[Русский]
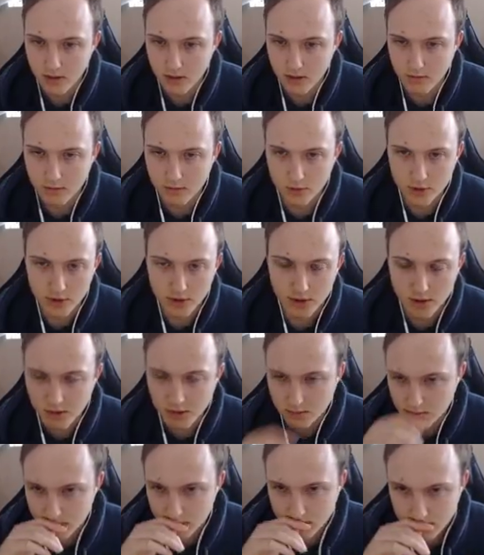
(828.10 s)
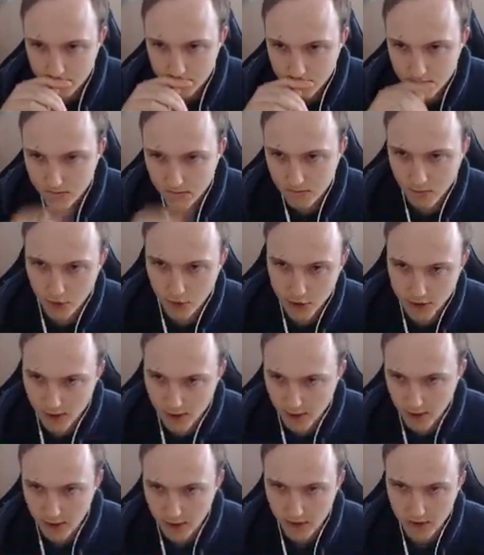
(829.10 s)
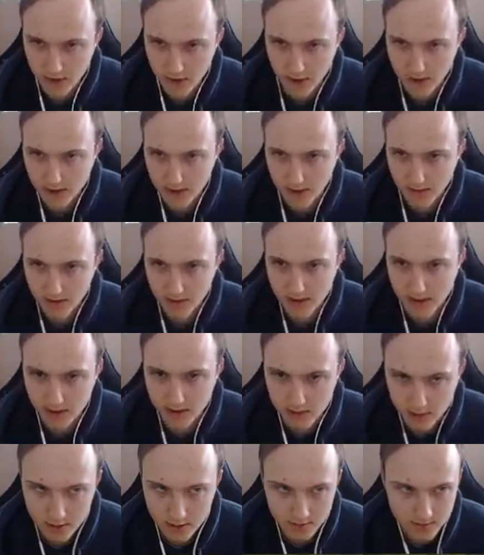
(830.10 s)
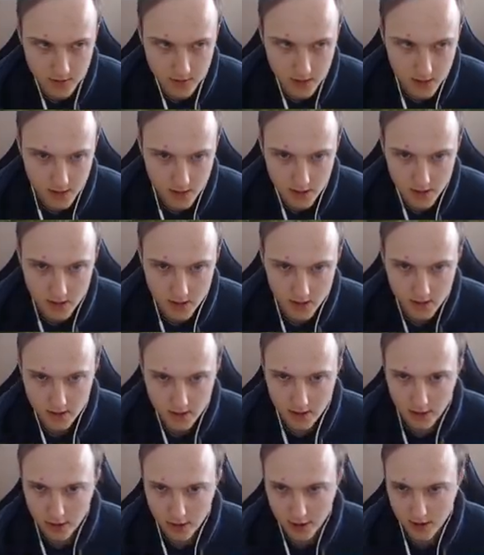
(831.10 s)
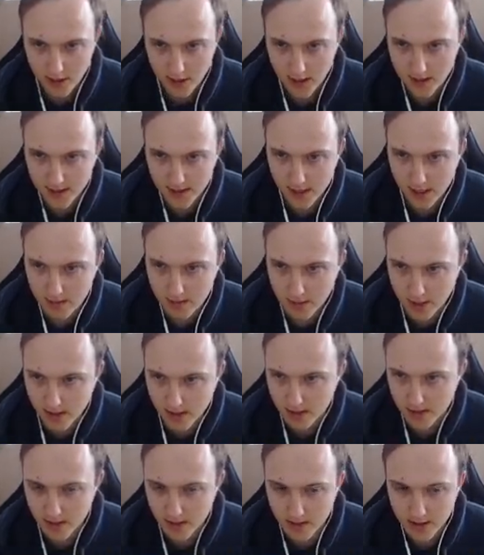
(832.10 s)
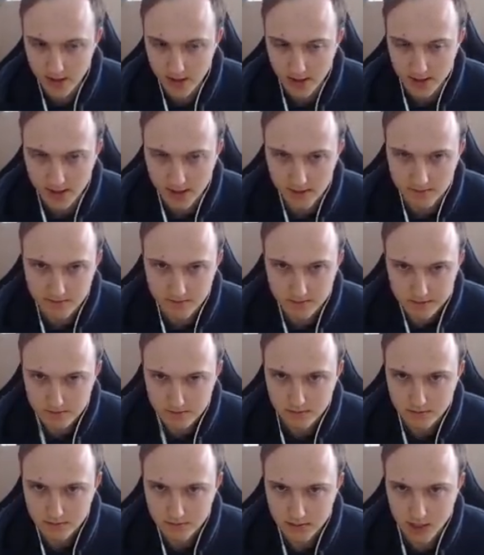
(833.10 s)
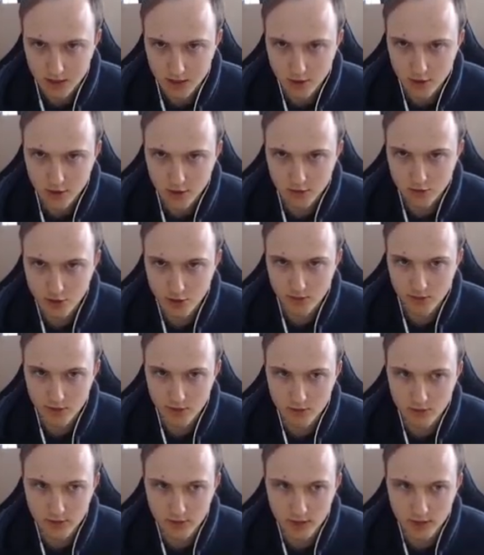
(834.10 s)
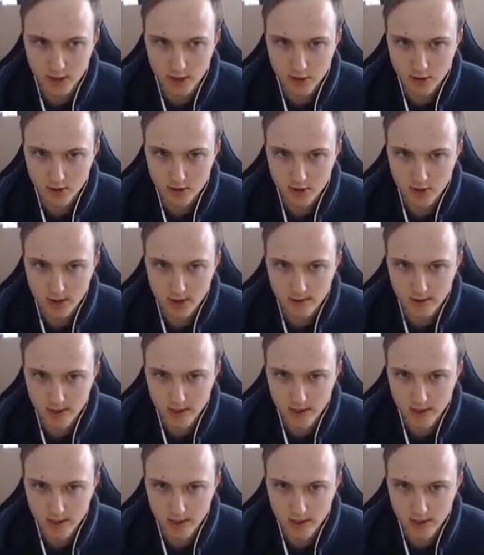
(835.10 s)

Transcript: Может, может, конечно, не до конца понятно, но... Короче, такая схемка есть интересная, которую нужно пробовать реализовывать. Главное,